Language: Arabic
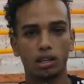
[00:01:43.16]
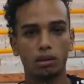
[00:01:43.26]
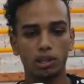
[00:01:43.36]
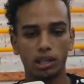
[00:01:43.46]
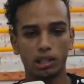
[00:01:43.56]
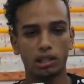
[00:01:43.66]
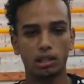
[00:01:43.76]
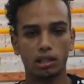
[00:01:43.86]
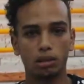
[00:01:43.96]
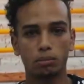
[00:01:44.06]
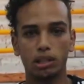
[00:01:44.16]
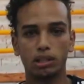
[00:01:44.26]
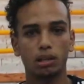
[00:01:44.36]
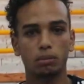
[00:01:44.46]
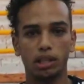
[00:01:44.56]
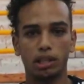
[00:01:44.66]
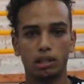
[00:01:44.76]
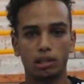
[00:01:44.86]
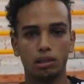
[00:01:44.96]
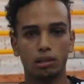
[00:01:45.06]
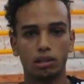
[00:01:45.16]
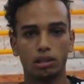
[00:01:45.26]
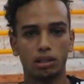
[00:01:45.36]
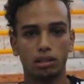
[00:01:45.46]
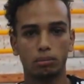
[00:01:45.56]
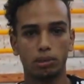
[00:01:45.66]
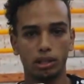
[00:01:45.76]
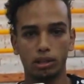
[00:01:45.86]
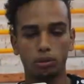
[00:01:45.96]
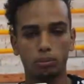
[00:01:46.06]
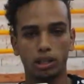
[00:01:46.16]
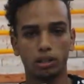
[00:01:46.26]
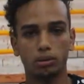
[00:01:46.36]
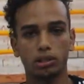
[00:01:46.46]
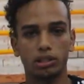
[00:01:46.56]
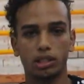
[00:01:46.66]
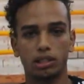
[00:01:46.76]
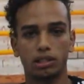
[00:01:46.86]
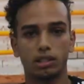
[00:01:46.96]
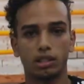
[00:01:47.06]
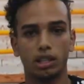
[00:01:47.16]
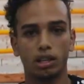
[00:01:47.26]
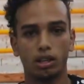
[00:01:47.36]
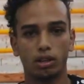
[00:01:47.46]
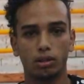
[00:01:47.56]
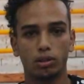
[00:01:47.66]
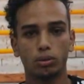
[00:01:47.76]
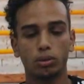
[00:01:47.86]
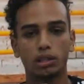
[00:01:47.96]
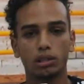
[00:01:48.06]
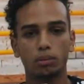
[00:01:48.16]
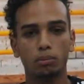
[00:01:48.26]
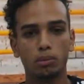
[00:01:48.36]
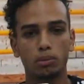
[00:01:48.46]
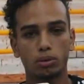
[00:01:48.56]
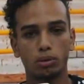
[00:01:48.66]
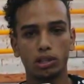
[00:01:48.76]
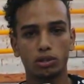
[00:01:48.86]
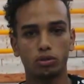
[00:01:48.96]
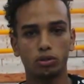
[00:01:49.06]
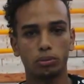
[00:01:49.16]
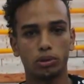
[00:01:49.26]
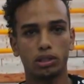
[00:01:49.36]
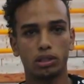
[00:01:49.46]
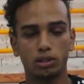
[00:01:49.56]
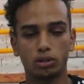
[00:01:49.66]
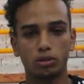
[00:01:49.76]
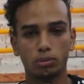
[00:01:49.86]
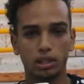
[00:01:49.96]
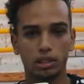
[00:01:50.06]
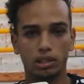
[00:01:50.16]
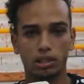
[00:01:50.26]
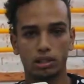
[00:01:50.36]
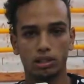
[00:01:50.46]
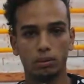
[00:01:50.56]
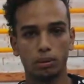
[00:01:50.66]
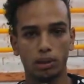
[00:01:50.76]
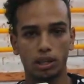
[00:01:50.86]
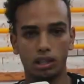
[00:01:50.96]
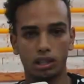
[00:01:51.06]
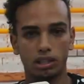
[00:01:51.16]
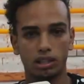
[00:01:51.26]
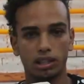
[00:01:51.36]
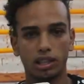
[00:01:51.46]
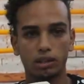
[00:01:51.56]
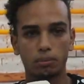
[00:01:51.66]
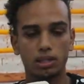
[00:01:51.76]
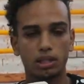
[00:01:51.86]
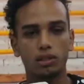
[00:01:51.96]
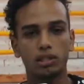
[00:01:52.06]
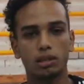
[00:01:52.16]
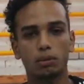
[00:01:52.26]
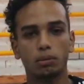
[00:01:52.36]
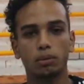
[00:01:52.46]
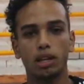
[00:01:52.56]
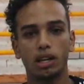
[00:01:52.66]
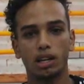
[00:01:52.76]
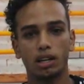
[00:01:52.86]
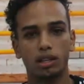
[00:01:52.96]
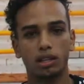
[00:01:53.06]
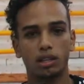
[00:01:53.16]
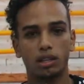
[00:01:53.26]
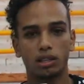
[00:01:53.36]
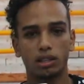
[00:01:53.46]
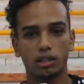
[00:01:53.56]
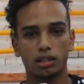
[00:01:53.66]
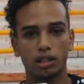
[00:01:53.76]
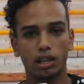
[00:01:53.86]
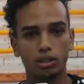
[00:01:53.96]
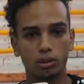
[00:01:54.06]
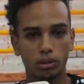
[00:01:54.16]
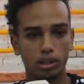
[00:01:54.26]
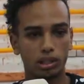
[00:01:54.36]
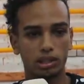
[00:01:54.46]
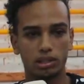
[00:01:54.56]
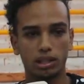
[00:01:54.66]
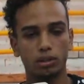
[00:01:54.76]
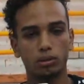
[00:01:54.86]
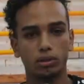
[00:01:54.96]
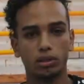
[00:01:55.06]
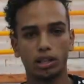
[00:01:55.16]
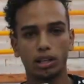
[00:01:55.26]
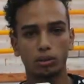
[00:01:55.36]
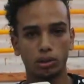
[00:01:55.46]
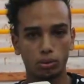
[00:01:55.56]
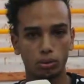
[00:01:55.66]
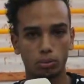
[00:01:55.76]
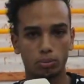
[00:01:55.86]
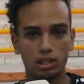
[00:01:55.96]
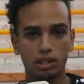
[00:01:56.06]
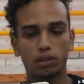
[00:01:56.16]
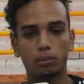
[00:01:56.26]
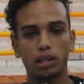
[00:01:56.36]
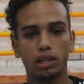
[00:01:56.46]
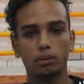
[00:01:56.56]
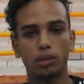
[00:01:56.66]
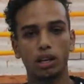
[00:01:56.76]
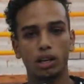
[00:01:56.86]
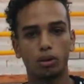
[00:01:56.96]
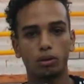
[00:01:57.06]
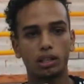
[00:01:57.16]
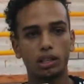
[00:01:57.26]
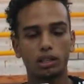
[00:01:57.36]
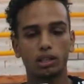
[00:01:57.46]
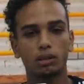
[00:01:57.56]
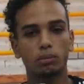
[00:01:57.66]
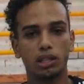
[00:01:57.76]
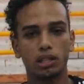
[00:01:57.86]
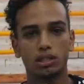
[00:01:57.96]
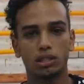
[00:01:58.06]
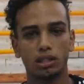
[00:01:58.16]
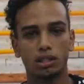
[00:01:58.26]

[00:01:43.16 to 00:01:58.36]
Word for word: لا من ناحيه الماده لا من ناحيه المعنوي ما كيعطونا حتى حاجه وكنطلب من المسؤولين يشوفوا يشوفوا من هاد الشباب راه كاينين بزاف ديال الشباب آه، يقدروا يساعدوا يقدروا يعطوا بزاف للمغرب ولكن ما كاينش